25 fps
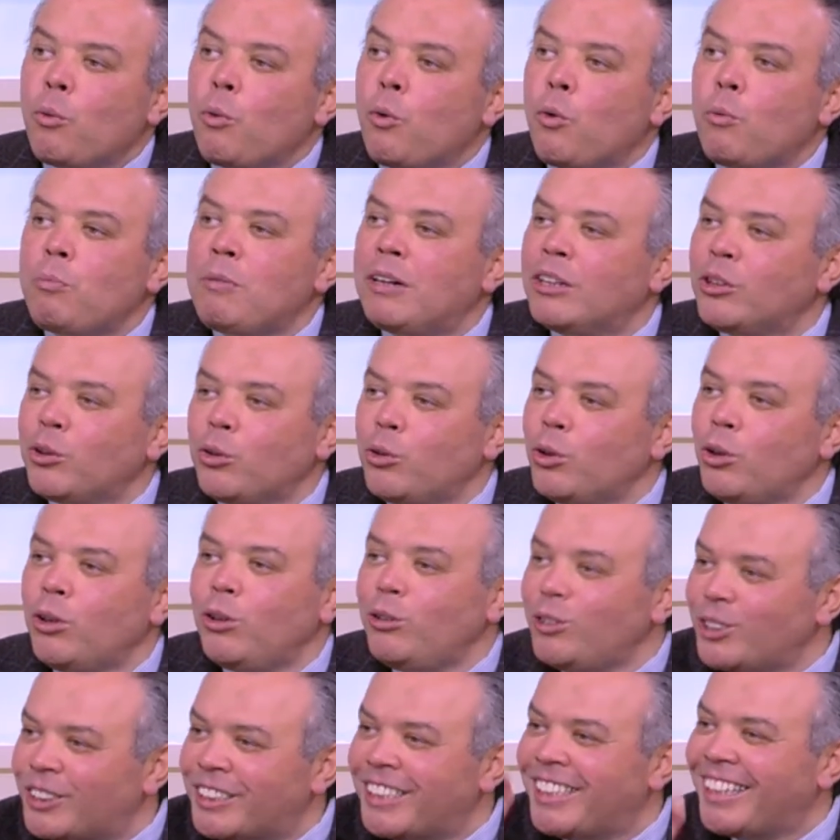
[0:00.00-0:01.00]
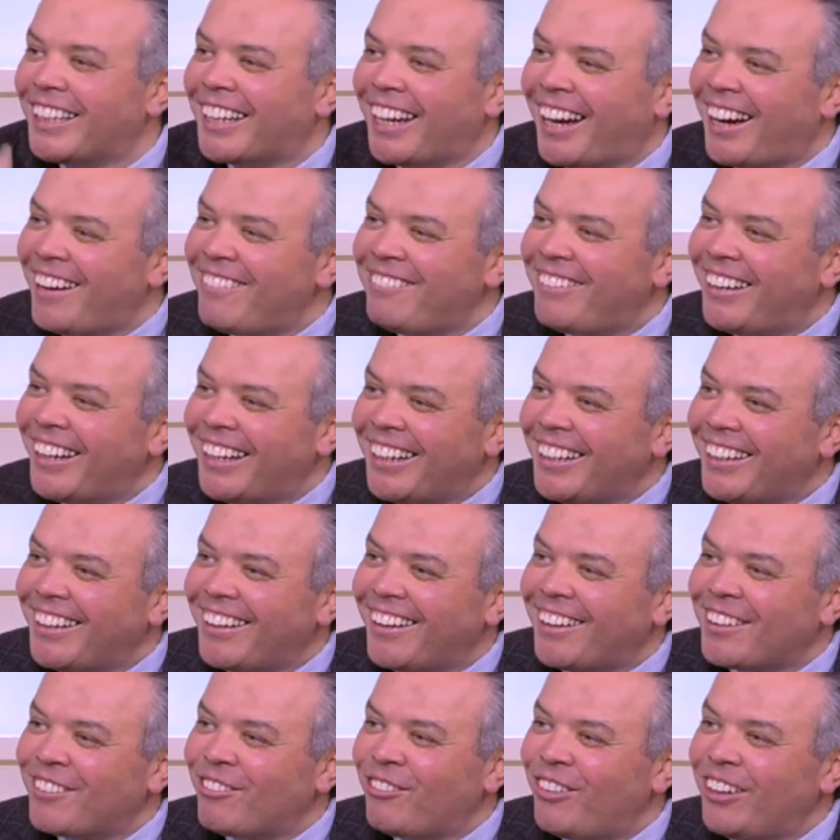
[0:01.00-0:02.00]
وما تقوليلوش انك عامله
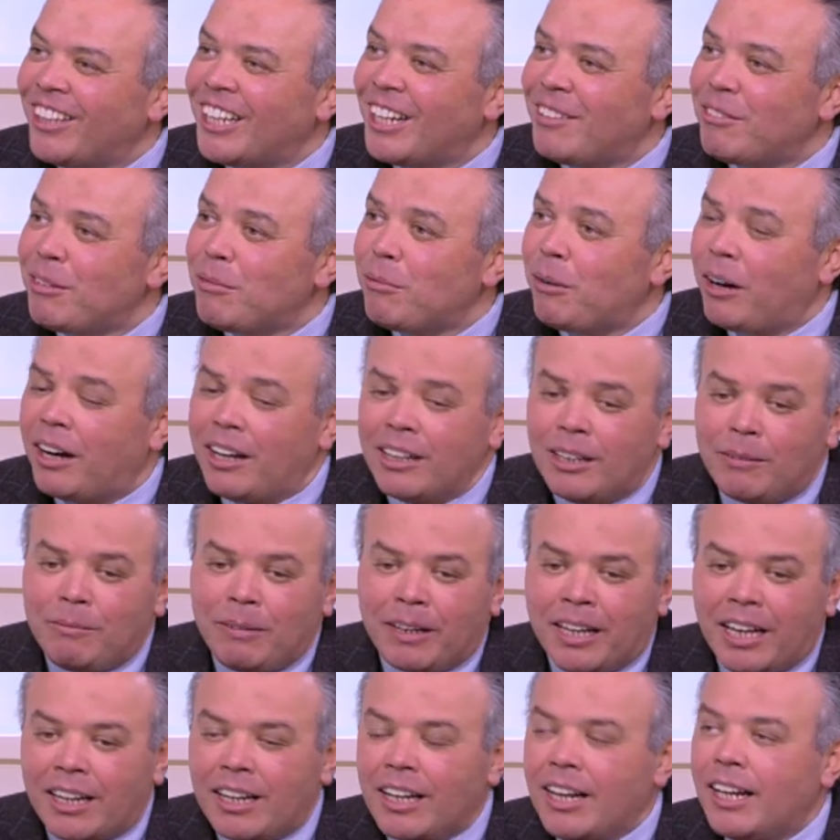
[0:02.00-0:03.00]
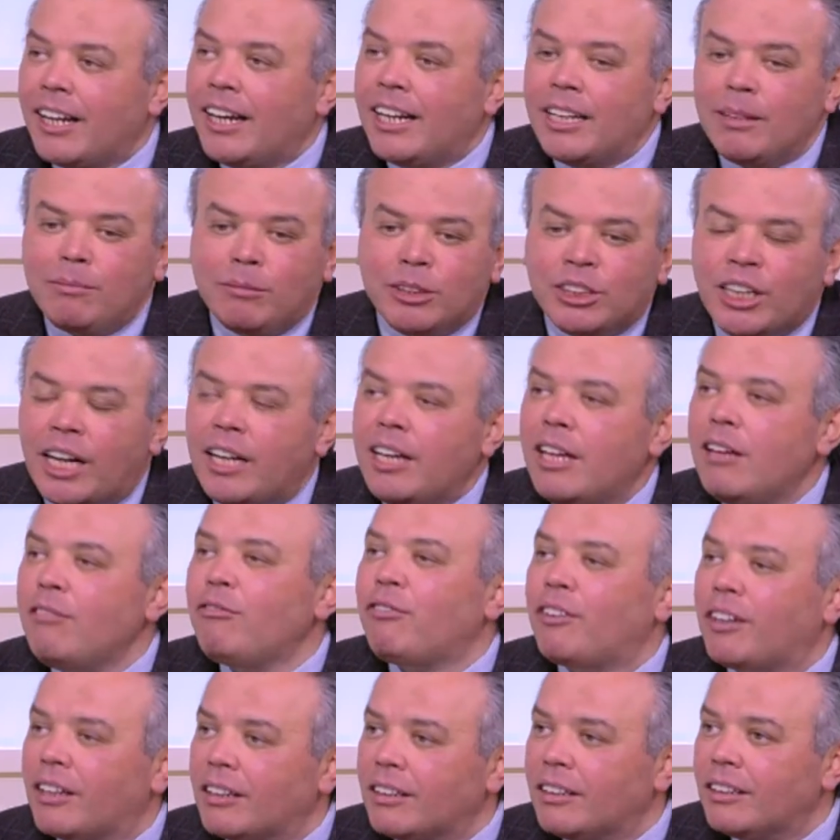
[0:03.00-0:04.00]
آه. اطفال آه. انابيب وحقن المكاري لان مش هيفرق مش
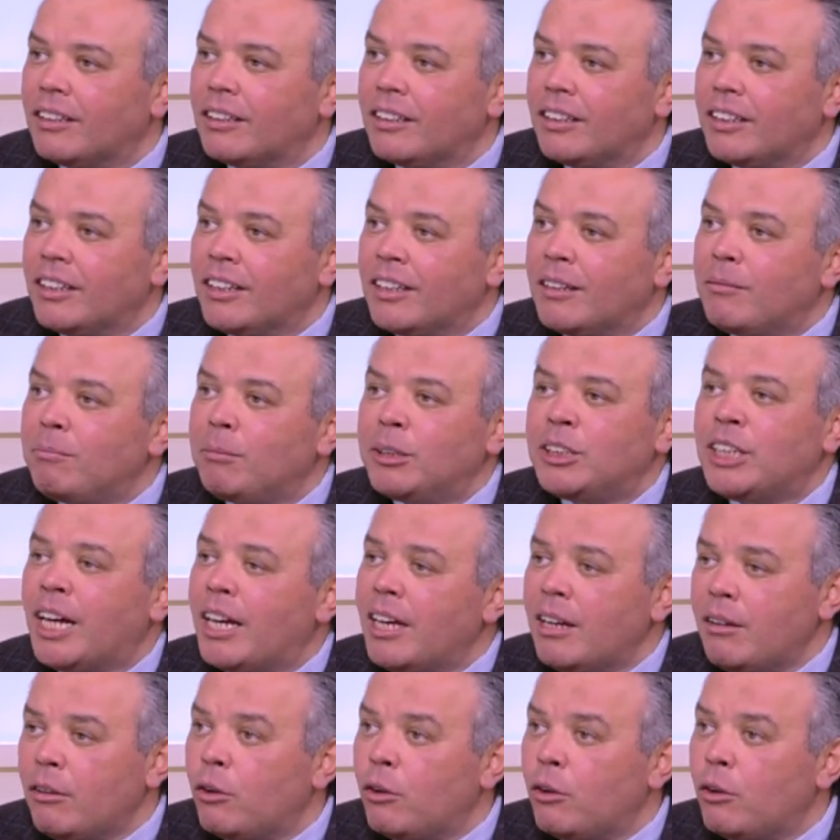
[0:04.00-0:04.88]
هيعرف مش, مش هي...